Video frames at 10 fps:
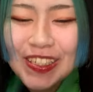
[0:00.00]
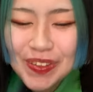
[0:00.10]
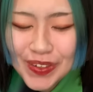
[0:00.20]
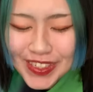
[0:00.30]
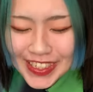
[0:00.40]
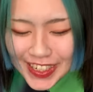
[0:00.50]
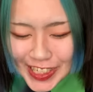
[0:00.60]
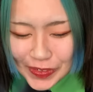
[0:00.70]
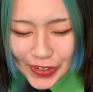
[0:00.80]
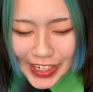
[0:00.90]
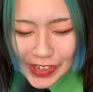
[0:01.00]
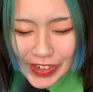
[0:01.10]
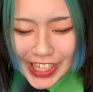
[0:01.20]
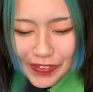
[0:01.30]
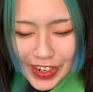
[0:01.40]
そして久しぶりに見
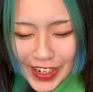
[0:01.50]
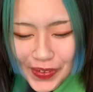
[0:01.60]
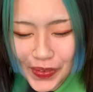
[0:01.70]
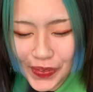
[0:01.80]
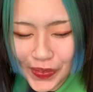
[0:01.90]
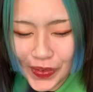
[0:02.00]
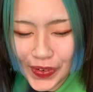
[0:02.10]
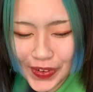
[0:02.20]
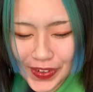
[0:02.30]
たマカロンを。